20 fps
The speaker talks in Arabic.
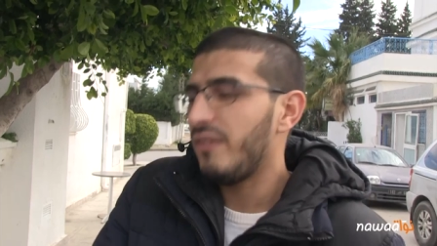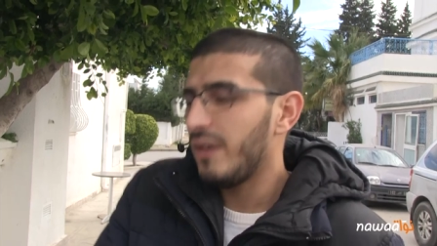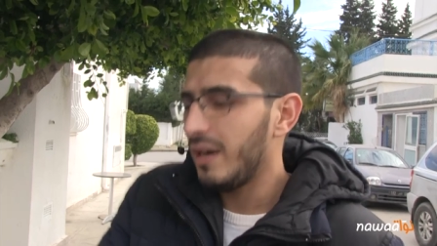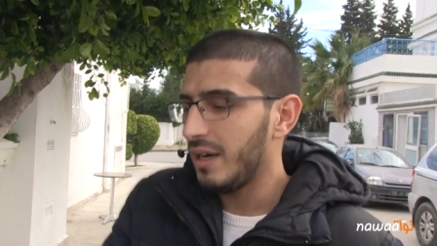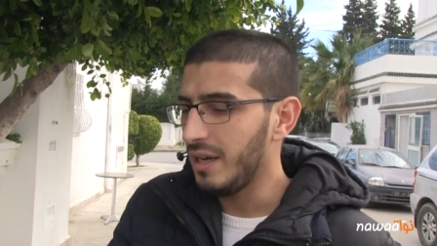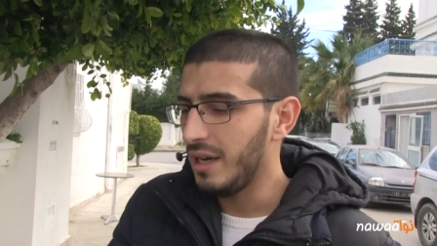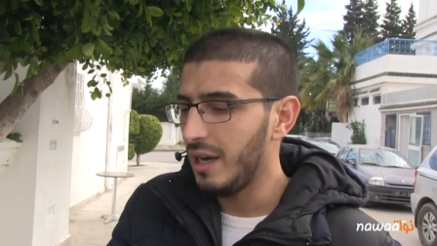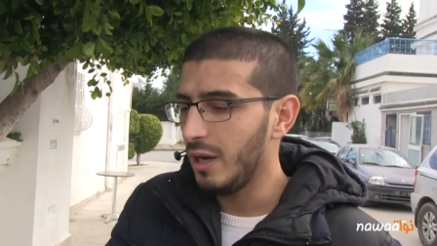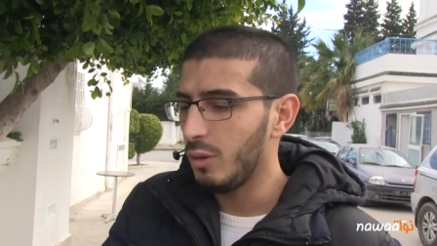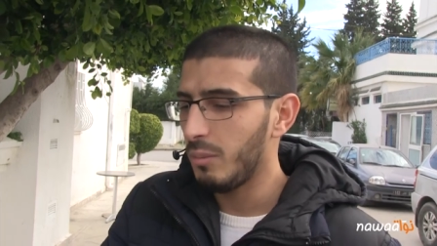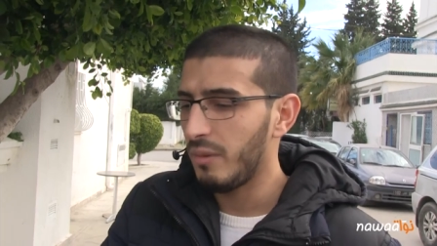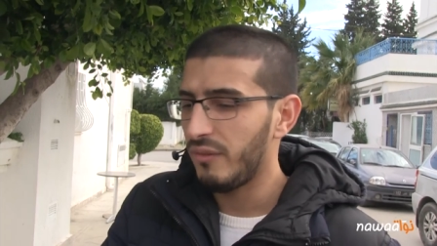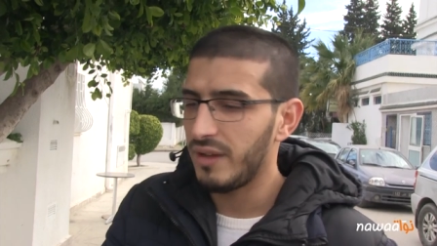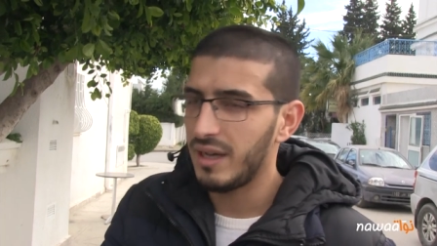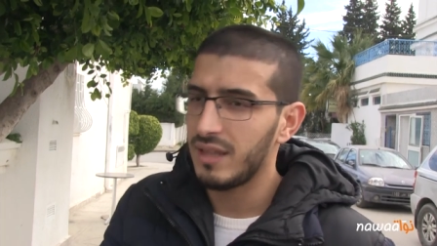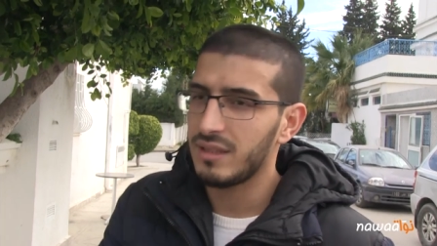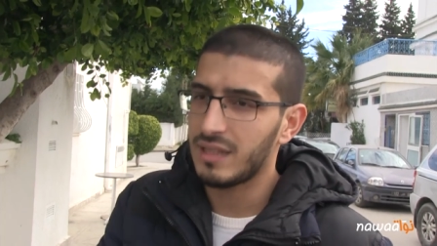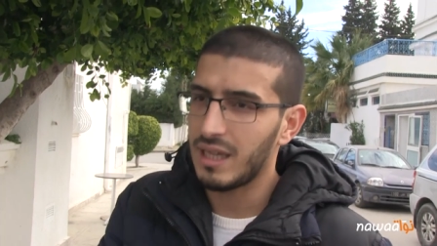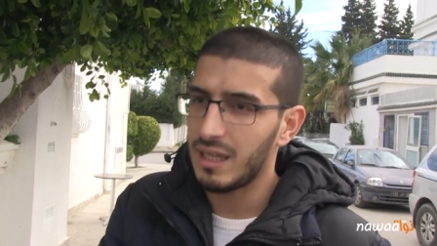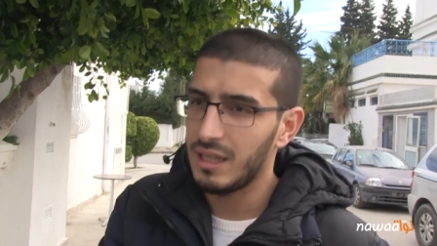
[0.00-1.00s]
مثلا نحلوا
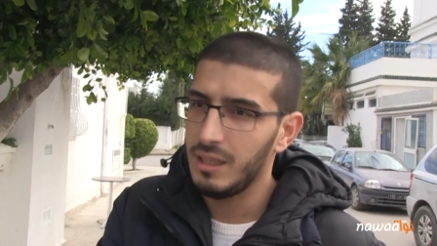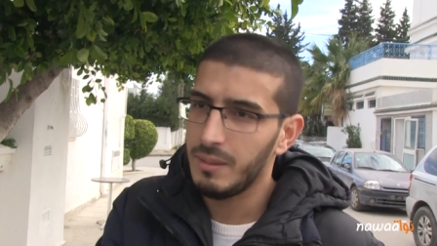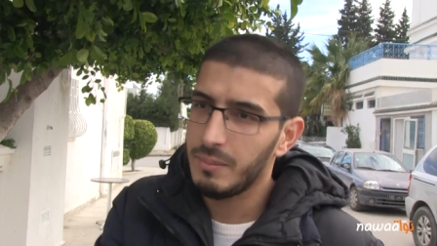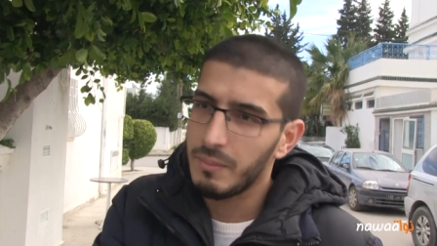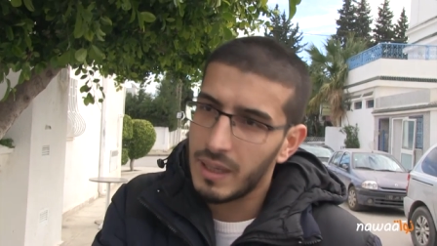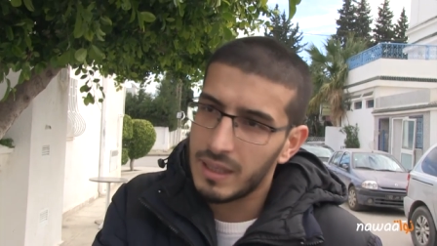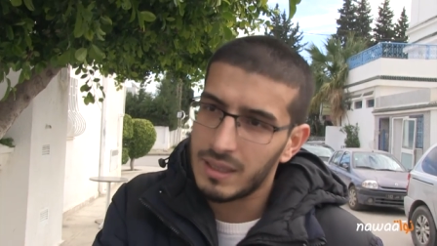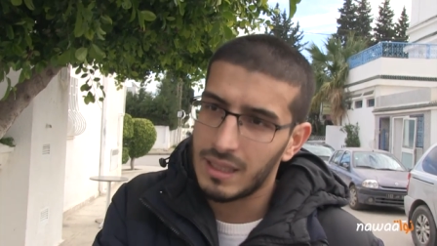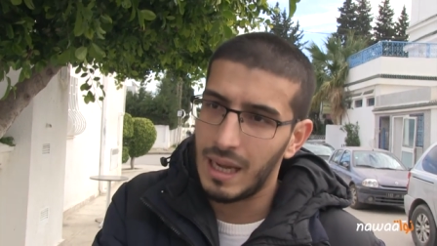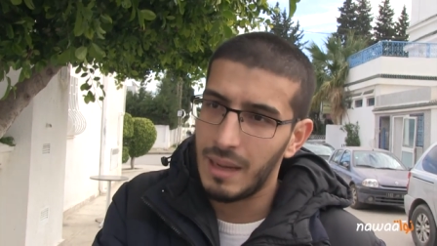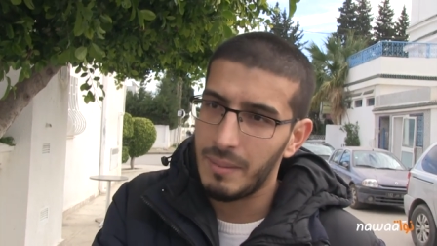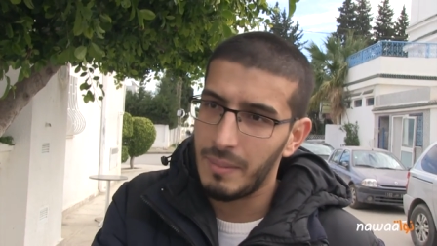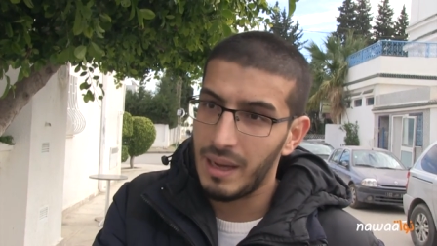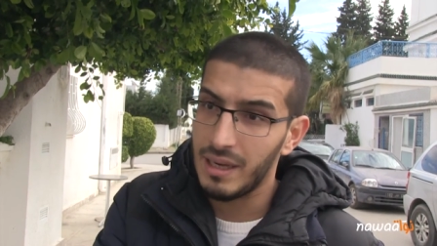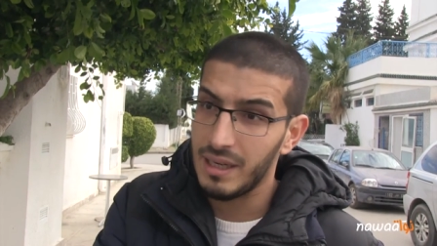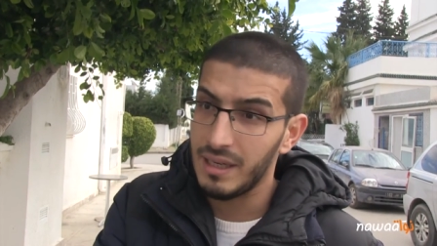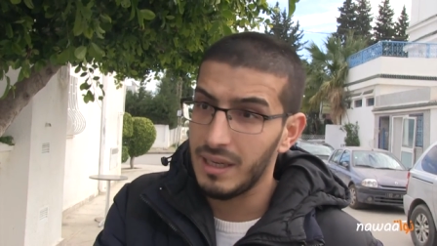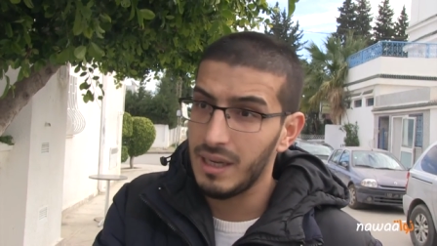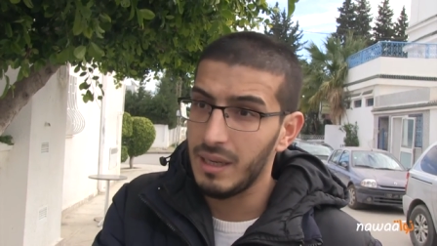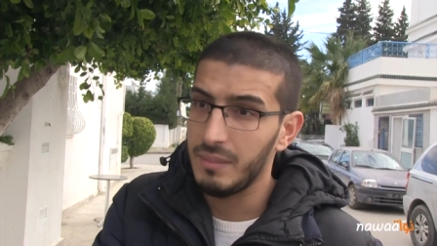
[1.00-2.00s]
مثلا تعذيب معناتها مع
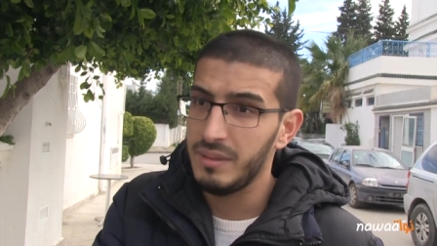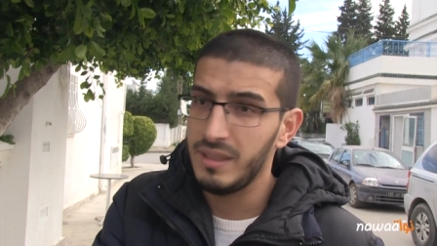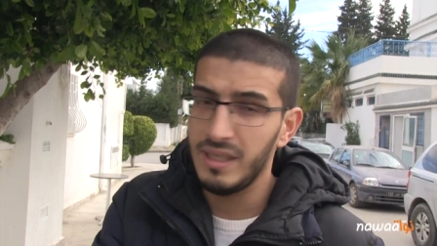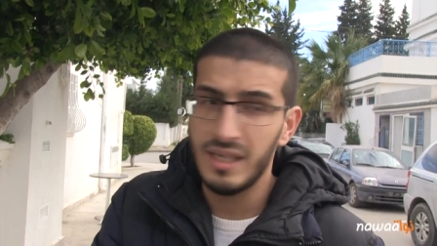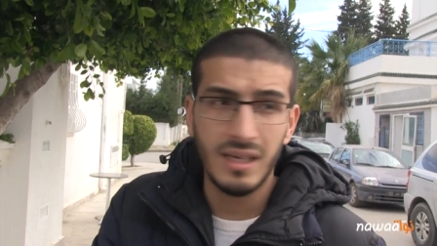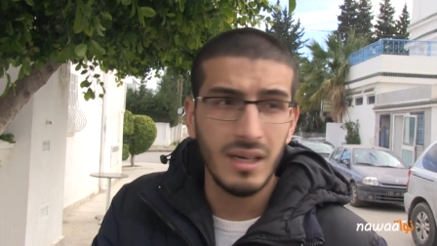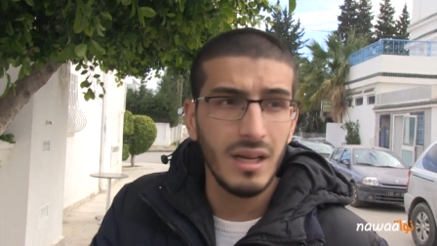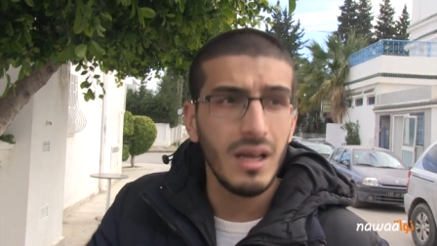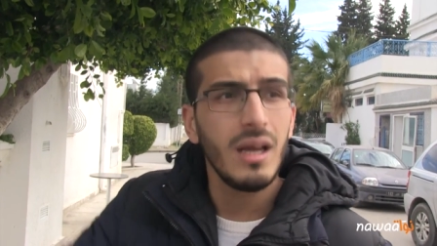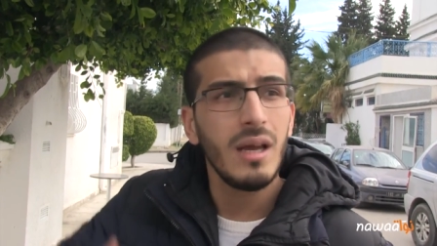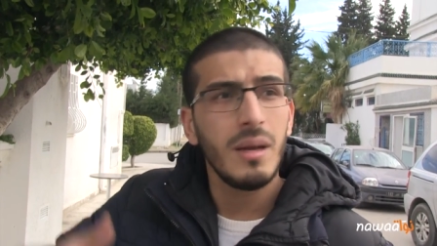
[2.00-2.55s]
الارهابيين